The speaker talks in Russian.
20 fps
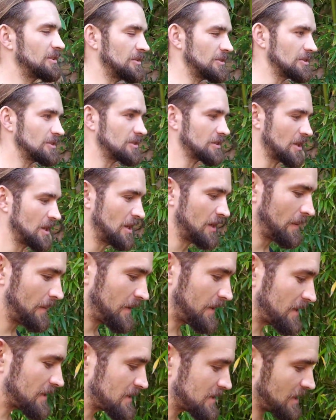То есть
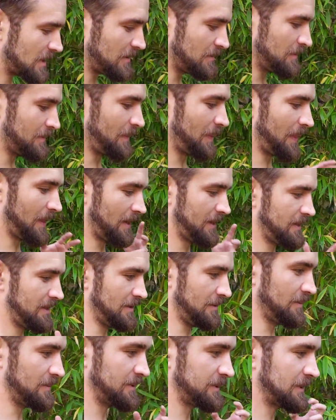я сам
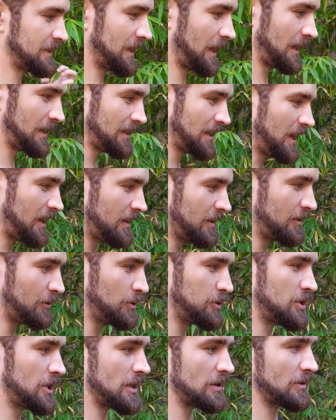этим страдал, и
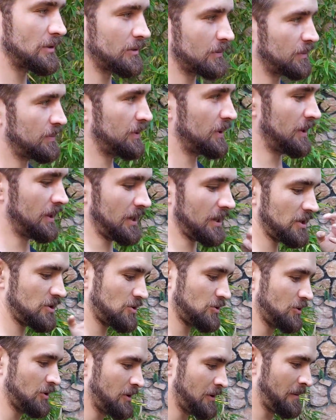вот сейчас вот
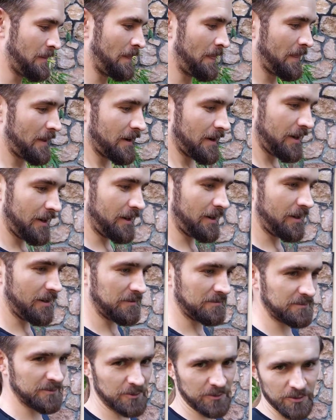перехожу,
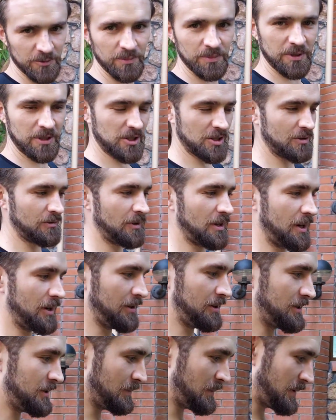ну вот
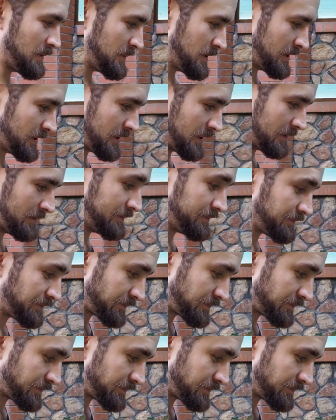переживаю эти моменты.